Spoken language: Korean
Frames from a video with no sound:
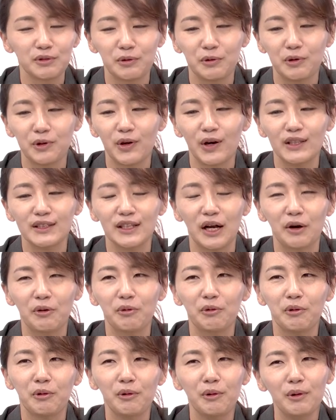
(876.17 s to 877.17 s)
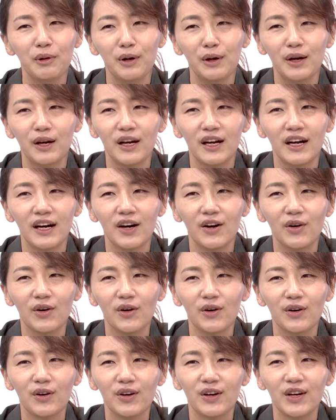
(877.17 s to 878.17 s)
고려하지 않고
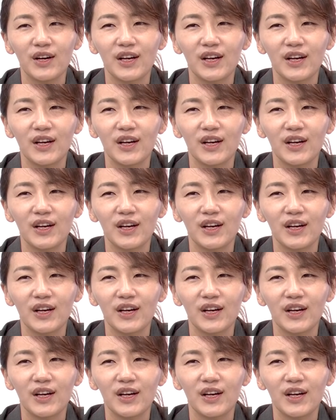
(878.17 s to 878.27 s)
어,